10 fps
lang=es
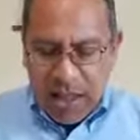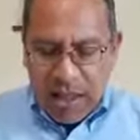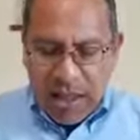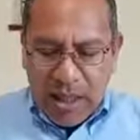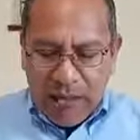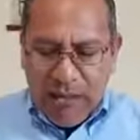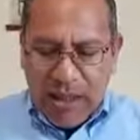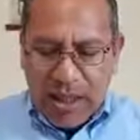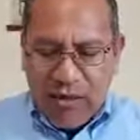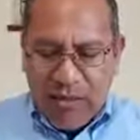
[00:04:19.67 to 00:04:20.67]
Habla
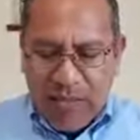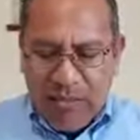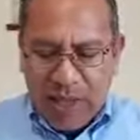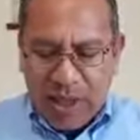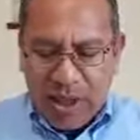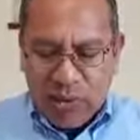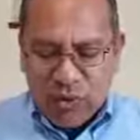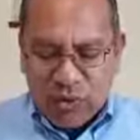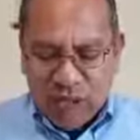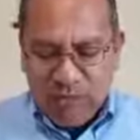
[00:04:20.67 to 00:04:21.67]
Jehová porque tu
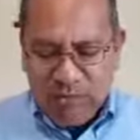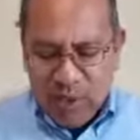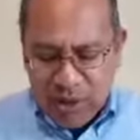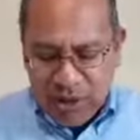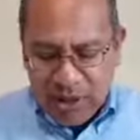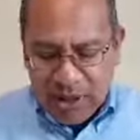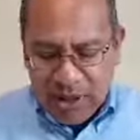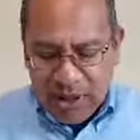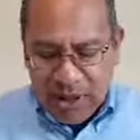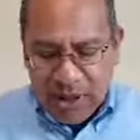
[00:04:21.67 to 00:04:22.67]
siervo oye.
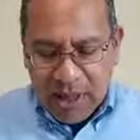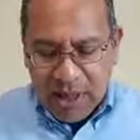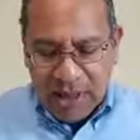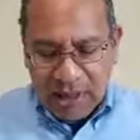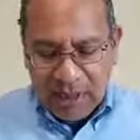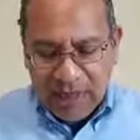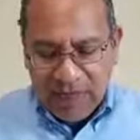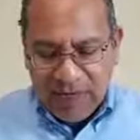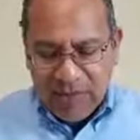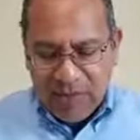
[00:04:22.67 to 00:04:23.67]
Así
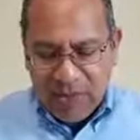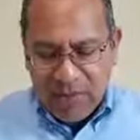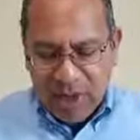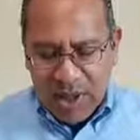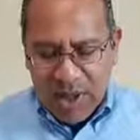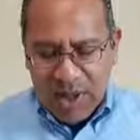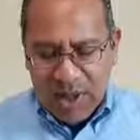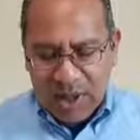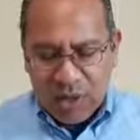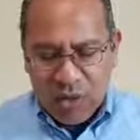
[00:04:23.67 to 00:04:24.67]
se fue Samuel
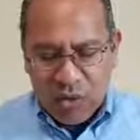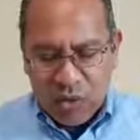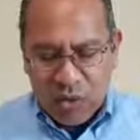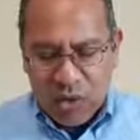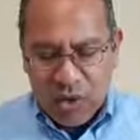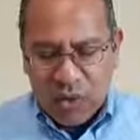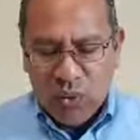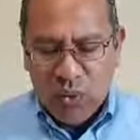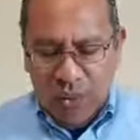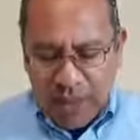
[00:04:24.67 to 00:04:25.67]
y se acostó en
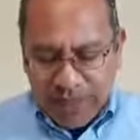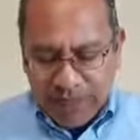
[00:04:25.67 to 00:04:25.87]
su lugar.